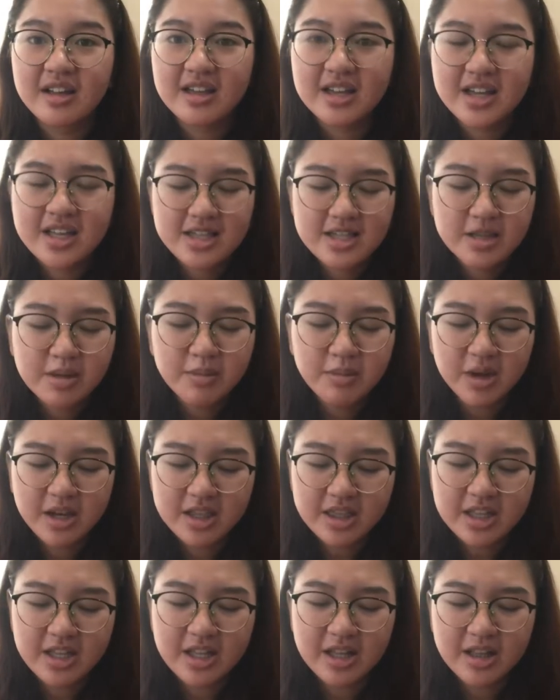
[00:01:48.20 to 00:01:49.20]
it's a
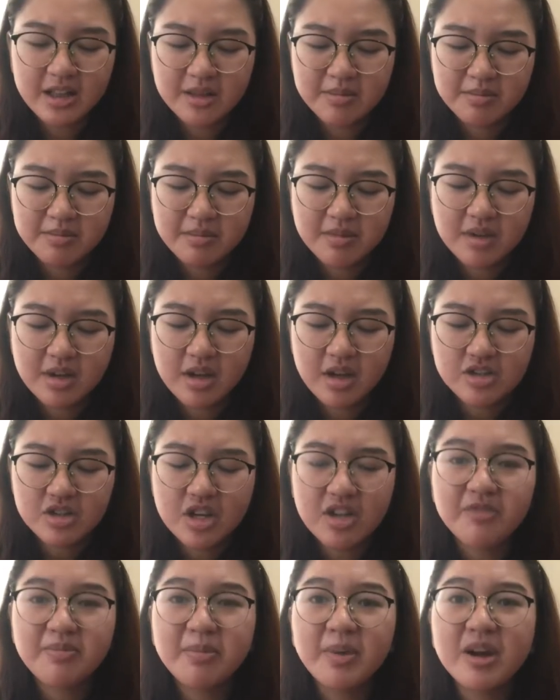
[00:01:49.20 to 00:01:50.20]
bundle.
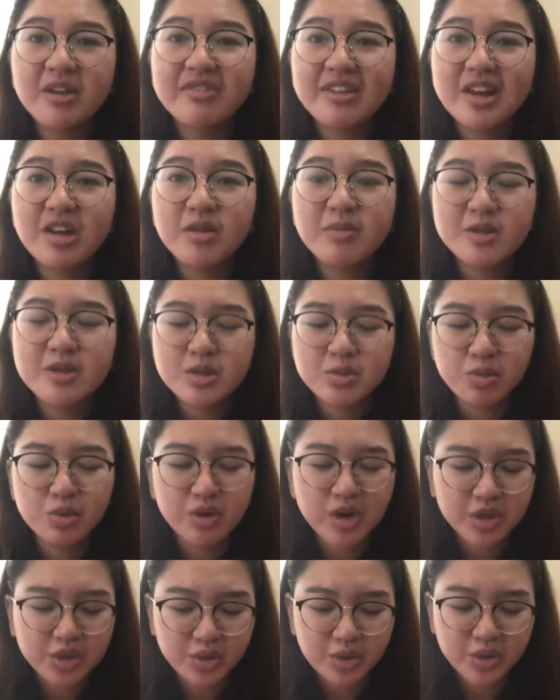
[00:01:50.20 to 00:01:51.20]
Actually, parang feeling ko mas
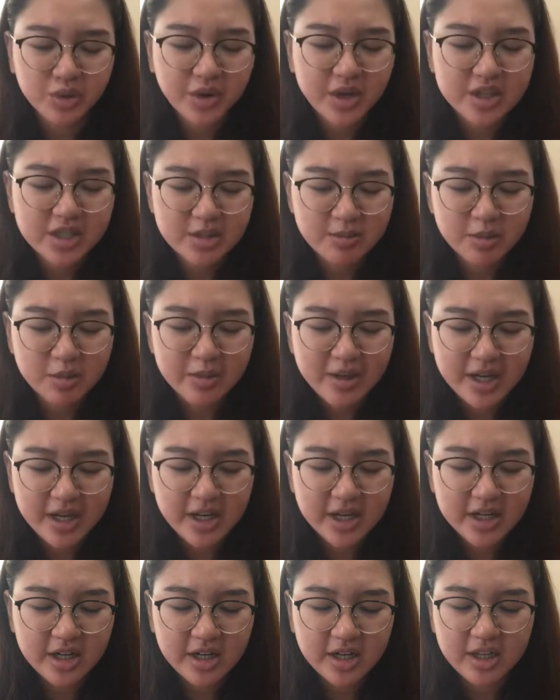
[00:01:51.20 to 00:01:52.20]
mura to kasi bumili
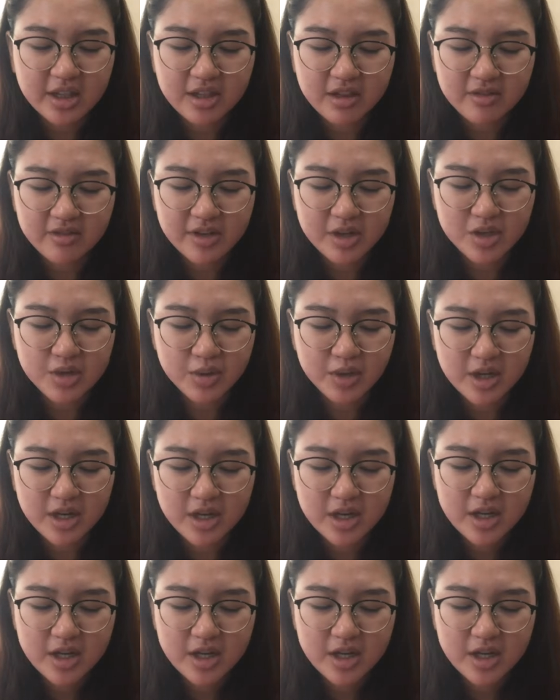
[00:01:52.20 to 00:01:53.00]
ka ng individual.